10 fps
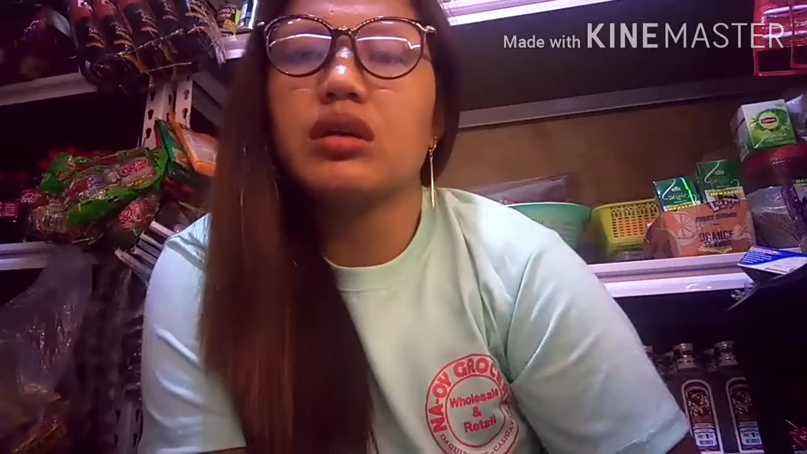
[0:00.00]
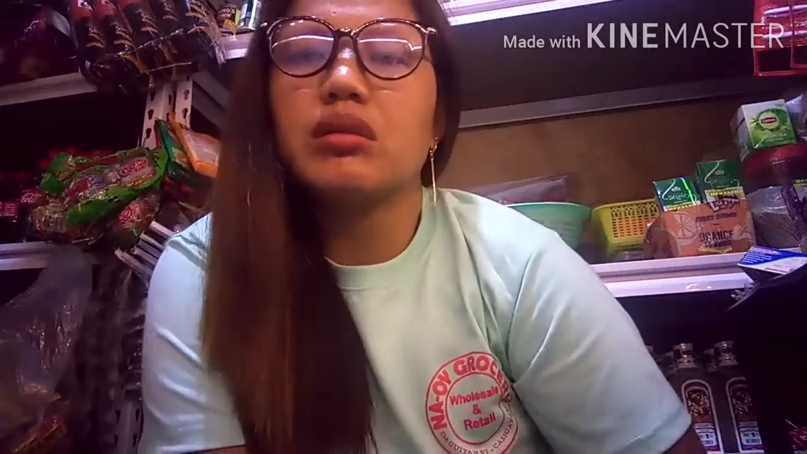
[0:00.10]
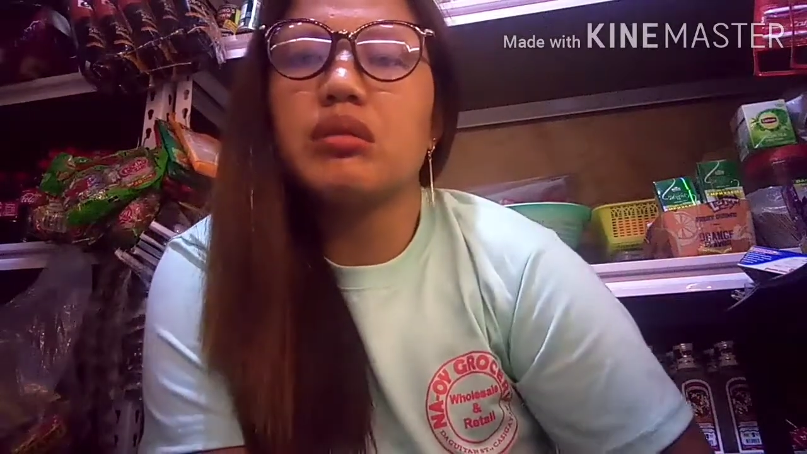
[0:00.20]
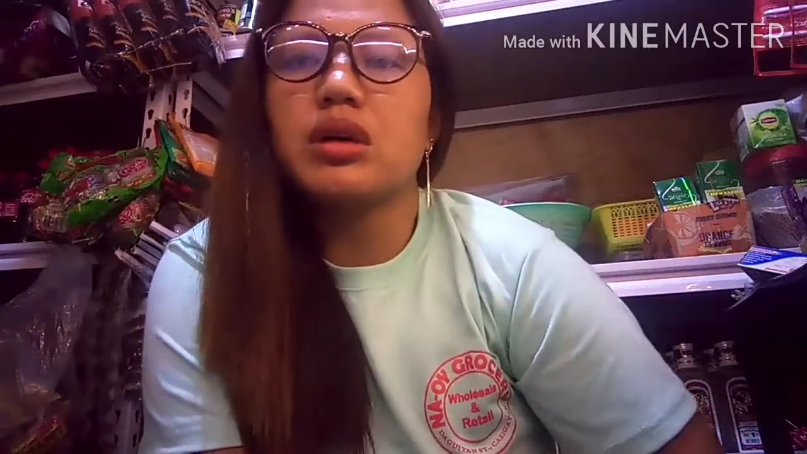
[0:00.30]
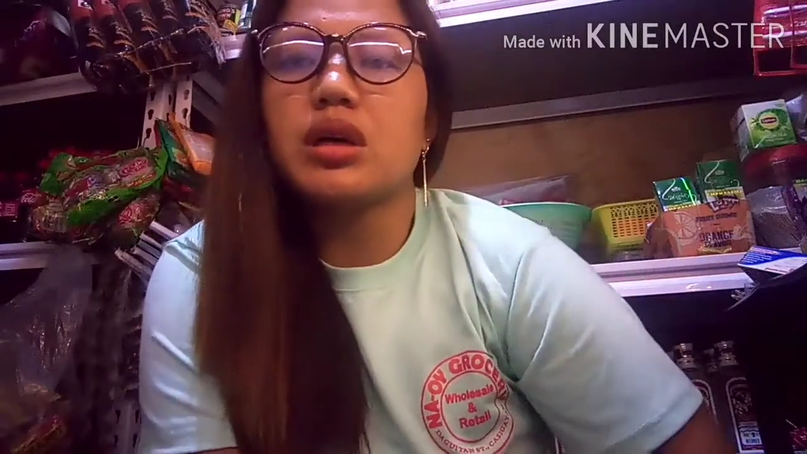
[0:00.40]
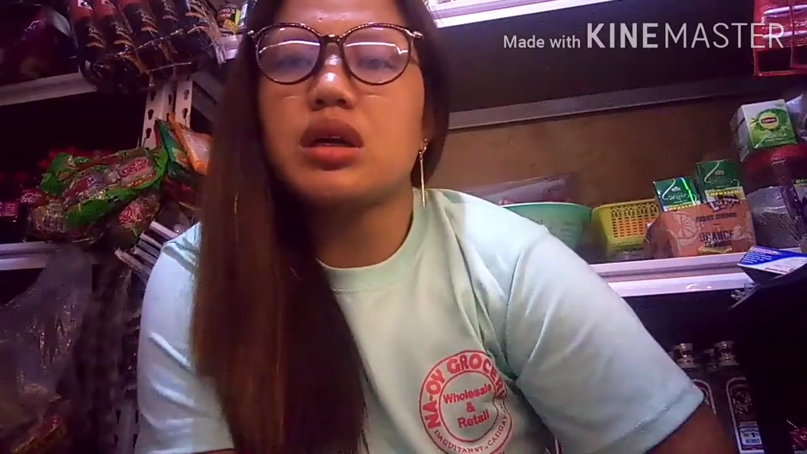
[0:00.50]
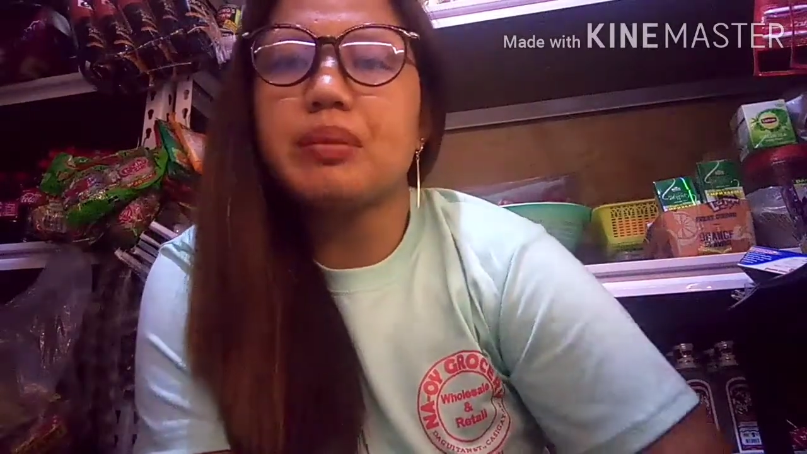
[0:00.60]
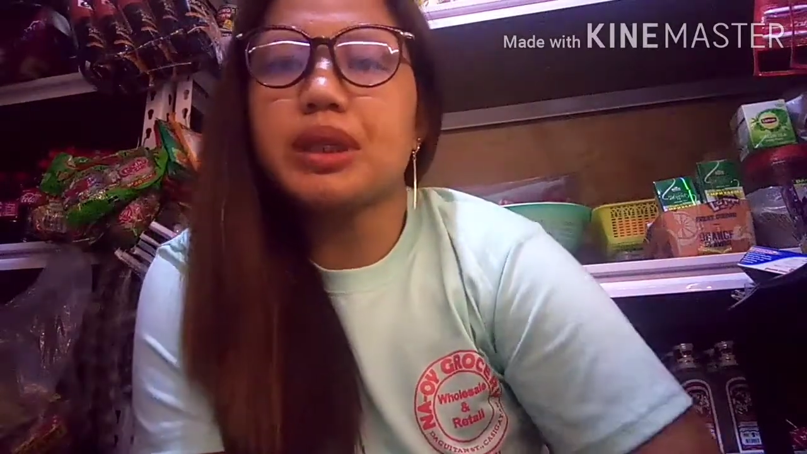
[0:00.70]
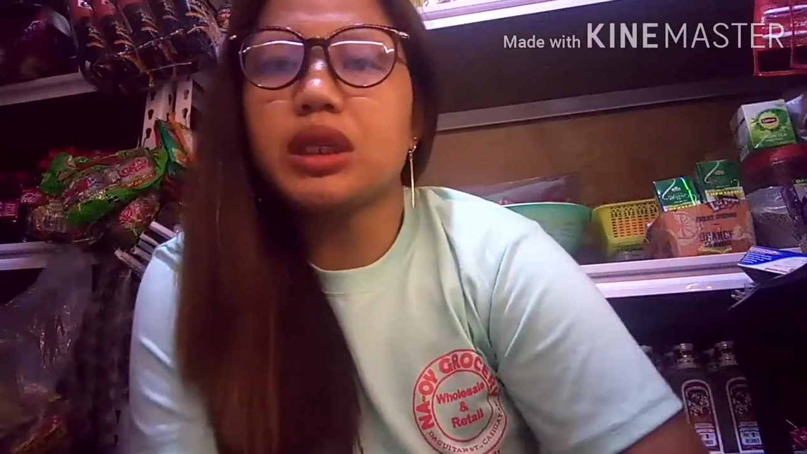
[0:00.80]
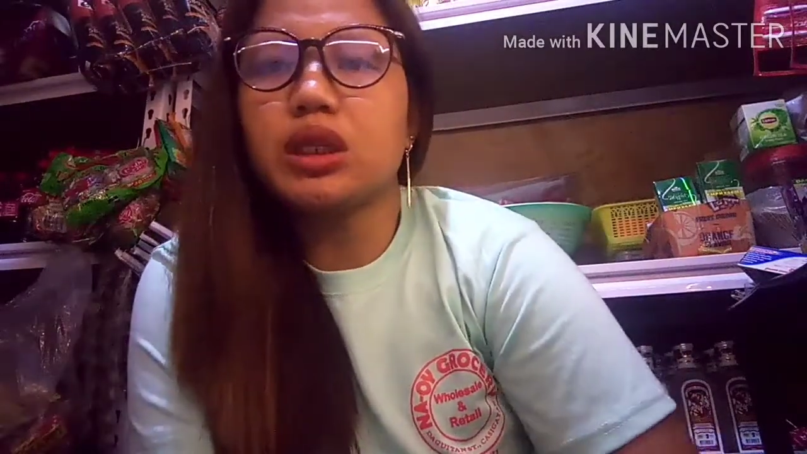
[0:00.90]
mga
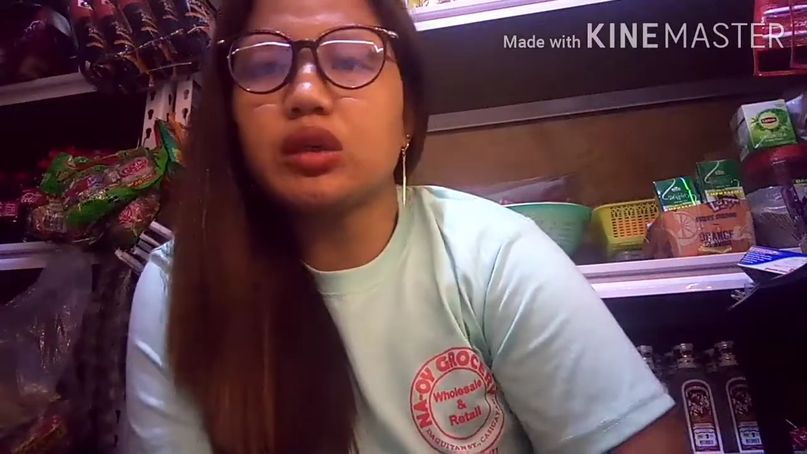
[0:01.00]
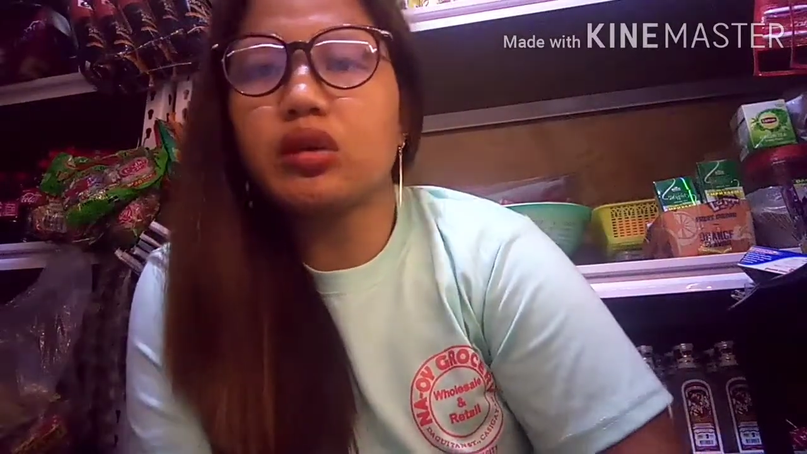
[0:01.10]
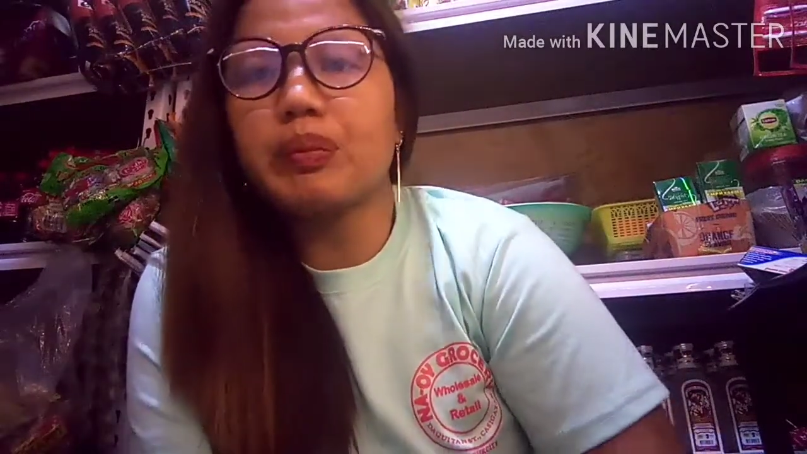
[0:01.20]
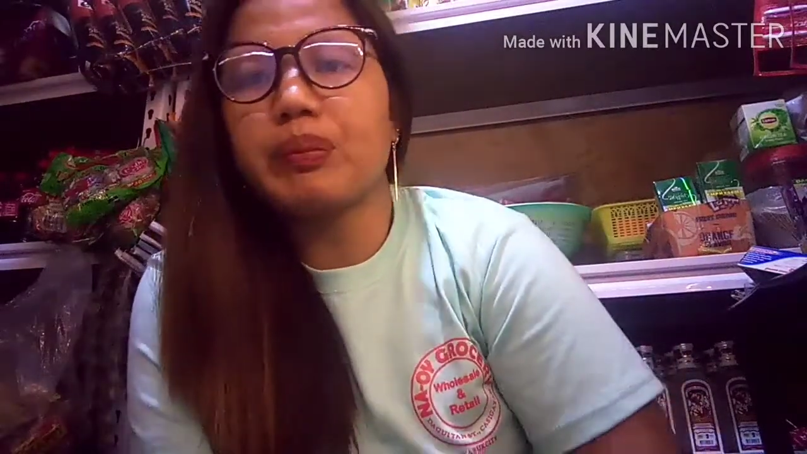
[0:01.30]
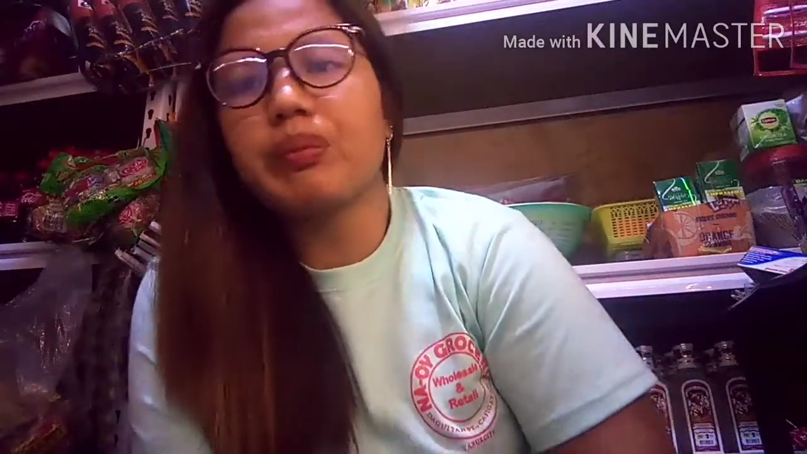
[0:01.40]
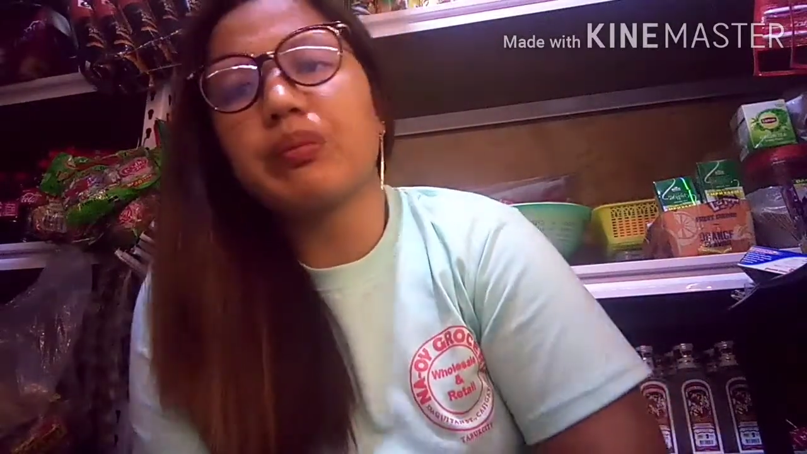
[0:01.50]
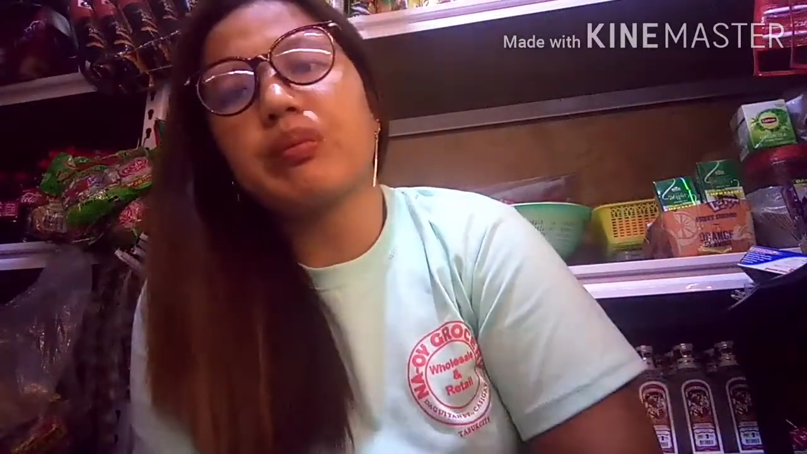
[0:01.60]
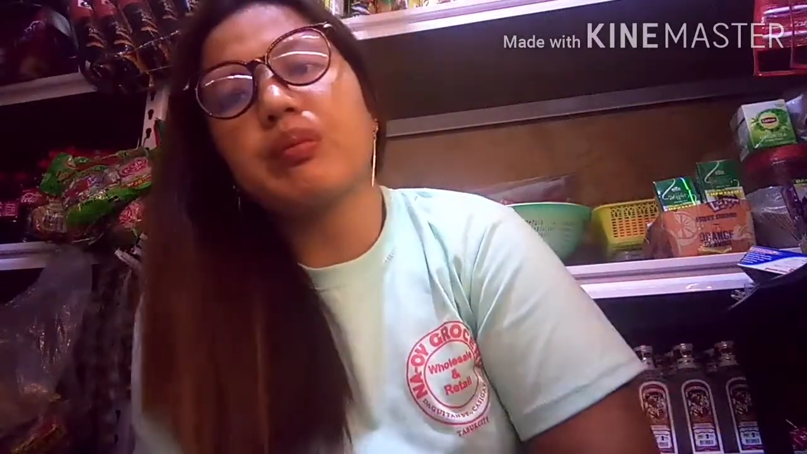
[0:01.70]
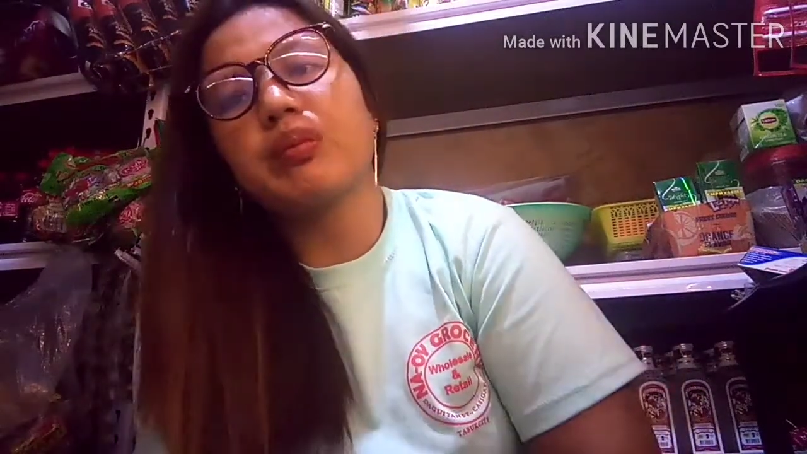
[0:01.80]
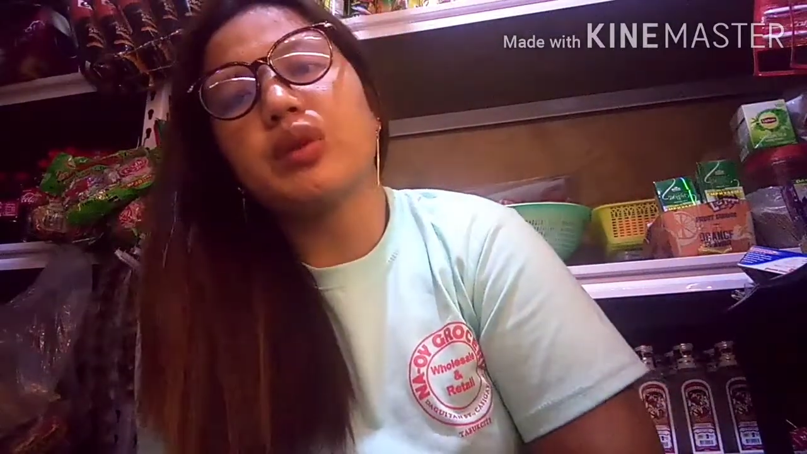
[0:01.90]
kapatid ko,
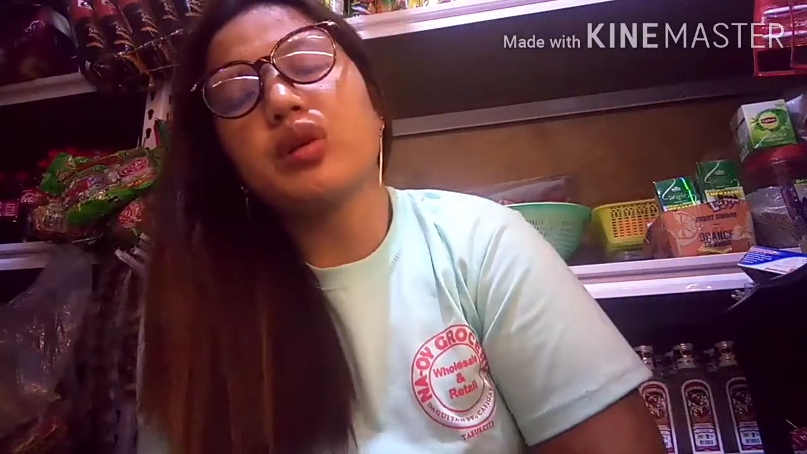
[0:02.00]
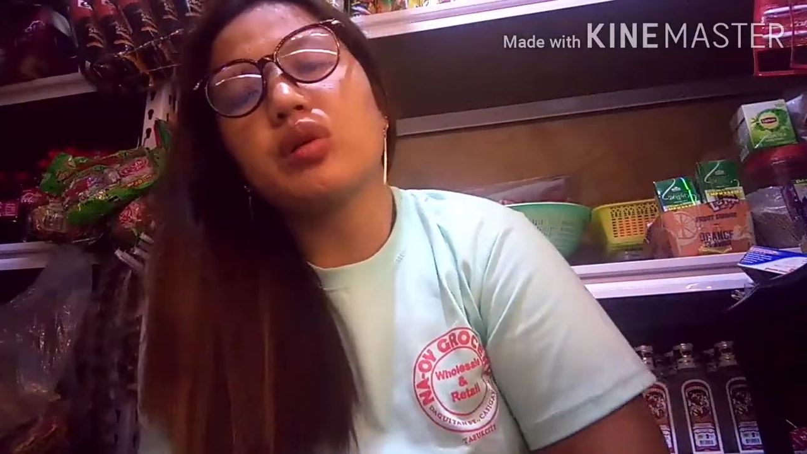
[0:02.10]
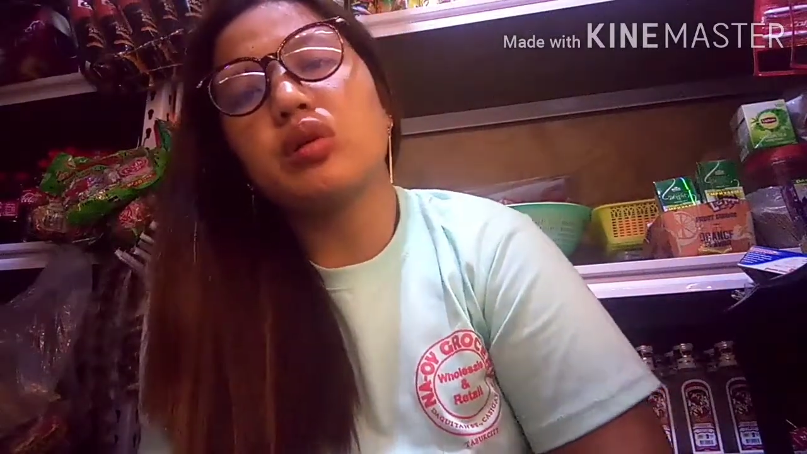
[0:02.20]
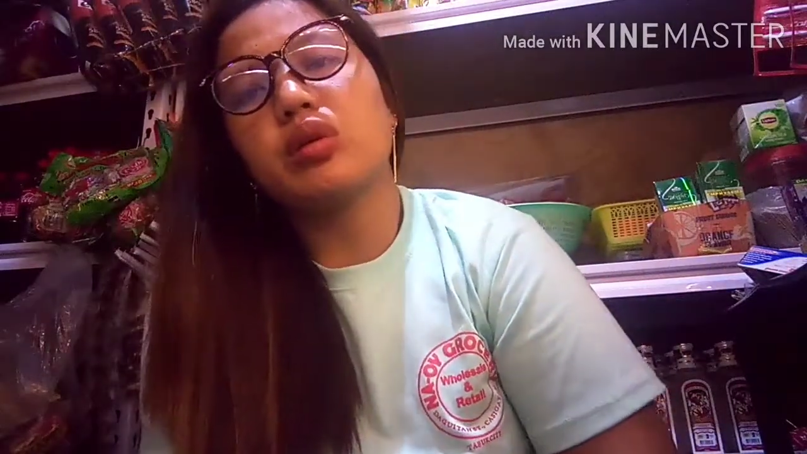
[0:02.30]
yung